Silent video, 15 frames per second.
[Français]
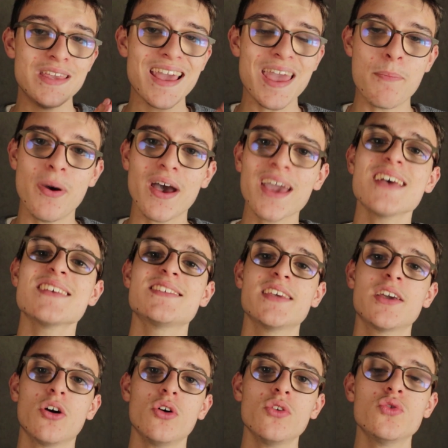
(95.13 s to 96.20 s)
mais elle paraît
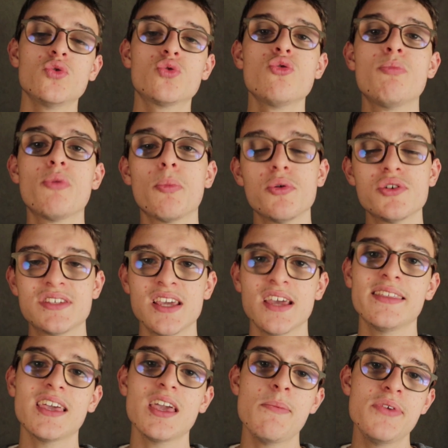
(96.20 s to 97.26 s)
assez grande du coup pour poser
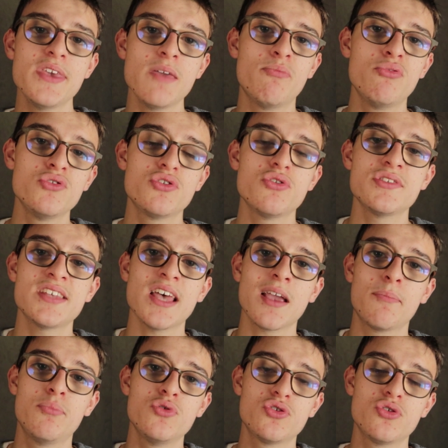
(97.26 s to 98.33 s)
un trépied, plus le
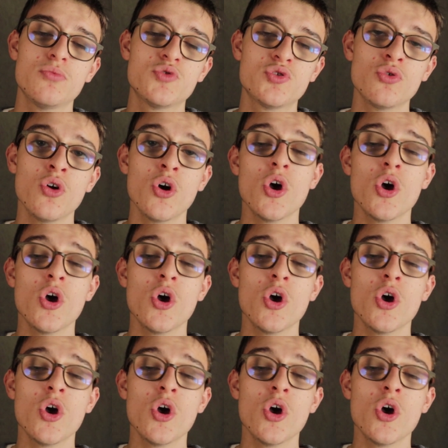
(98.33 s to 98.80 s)
sac, plus l'objet